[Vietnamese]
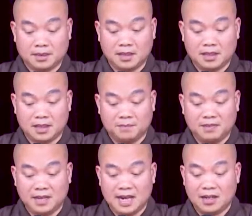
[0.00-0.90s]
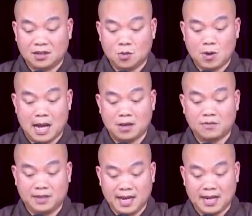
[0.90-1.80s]
tức là nghiệp vị lai nó có quả
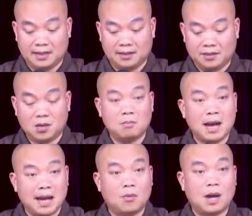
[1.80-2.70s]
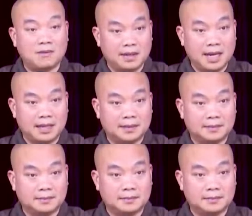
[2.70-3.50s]
của vị lai, nó có ba quả vị lai.